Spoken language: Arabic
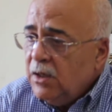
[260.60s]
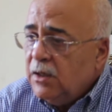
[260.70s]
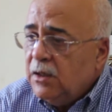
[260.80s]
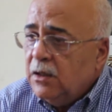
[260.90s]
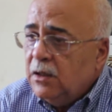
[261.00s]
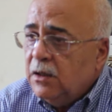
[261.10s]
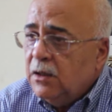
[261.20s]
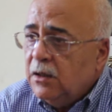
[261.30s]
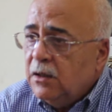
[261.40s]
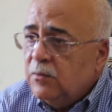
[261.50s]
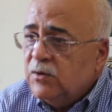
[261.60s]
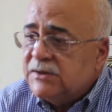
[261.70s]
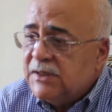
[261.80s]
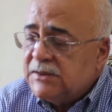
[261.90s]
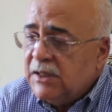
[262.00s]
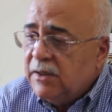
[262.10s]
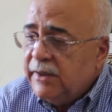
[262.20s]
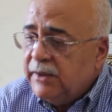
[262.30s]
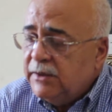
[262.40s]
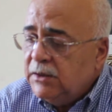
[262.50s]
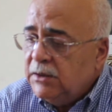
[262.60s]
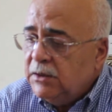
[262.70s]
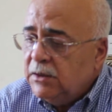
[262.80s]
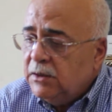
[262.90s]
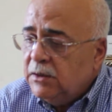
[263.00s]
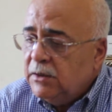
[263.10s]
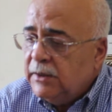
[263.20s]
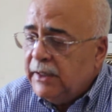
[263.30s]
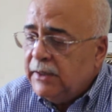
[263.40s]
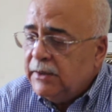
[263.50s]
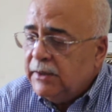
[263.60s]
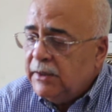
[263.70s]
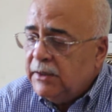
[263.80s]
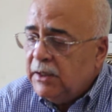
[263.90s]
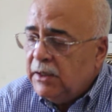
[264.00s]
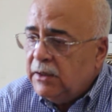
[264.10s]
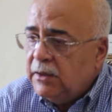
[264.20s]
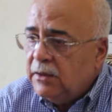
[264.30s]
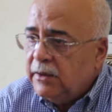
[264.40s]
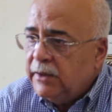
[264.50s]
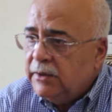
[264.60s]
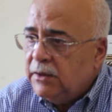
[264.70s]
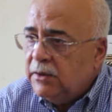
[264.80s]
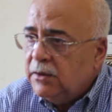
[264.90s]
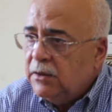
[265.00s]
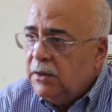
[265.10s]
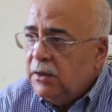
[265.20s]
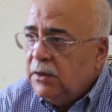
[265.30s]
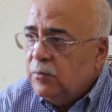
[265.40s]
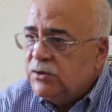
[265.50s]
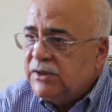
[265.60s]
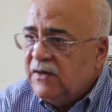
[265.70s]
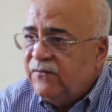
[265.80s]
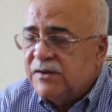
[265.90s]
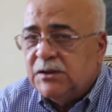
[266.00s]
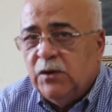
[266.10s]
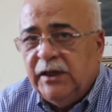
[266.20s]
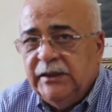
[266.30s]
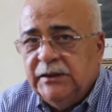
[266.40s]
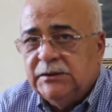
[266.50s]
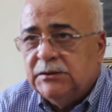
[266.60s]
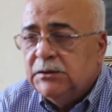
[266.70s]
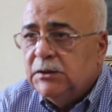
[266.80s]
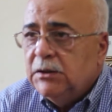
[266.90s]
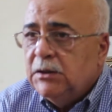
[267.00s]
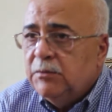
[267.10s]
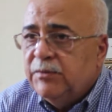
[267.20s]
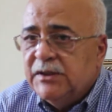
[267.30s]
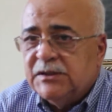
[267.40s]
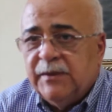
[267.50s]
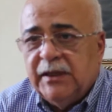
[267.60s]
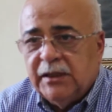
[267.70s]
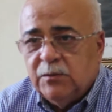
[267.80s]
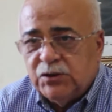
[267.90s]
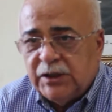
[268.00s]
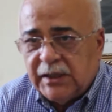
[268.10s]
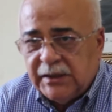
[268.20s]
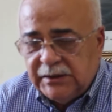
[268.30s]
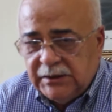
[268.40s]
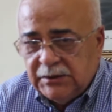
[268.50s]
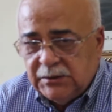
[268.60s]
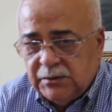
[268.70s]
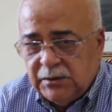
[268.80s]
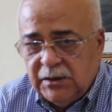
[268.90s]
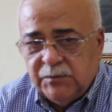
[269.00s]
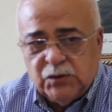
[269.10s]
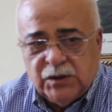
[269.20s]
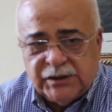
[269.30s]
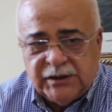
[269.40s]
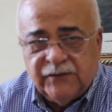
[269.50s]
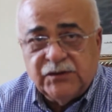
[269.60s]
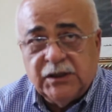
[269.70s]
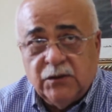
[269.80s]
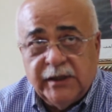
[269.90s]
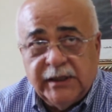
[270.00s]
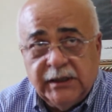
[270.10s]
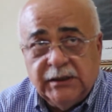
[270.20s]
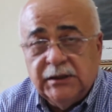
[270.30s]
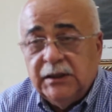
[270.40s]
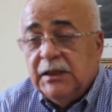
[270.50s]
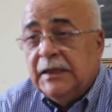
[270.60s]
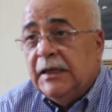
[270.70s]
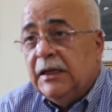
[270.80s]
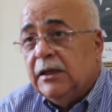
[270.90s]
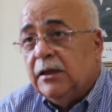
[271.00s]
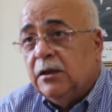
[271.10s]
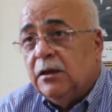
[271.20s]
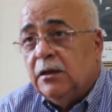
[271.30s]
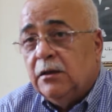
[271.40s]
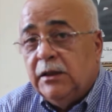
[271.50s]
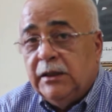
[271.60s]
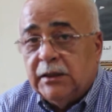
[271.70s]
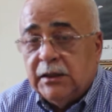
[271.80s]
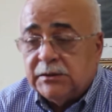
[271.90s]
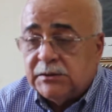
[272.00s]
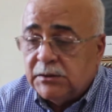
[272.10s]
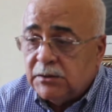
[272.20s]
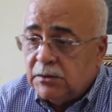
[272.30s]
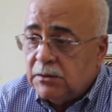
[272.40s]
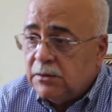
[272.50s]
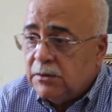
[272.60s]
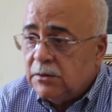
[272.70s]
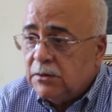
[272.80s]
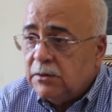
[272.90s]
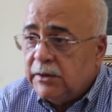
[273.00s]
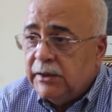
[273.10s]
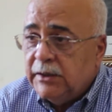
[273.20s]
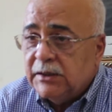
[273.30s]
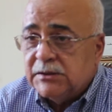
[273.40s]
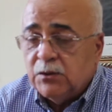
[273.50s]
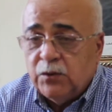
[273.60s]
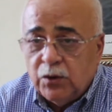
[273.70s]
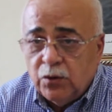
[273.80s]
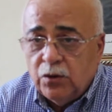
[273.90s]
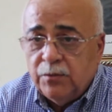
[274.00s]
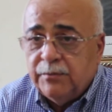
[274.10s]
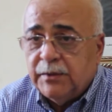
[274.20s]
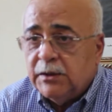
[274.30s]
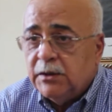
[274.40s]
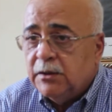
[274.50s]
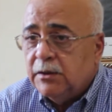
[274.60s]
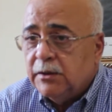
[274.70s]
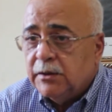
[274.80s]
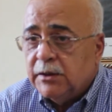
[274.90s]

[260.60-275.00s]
آه، المؤسسه يعني الان هي يعني المتنفس الوحيد بالنسبه لهذ المشردين اللي متواجدين في الشوارع اللي كت يعني كتأويهم آه،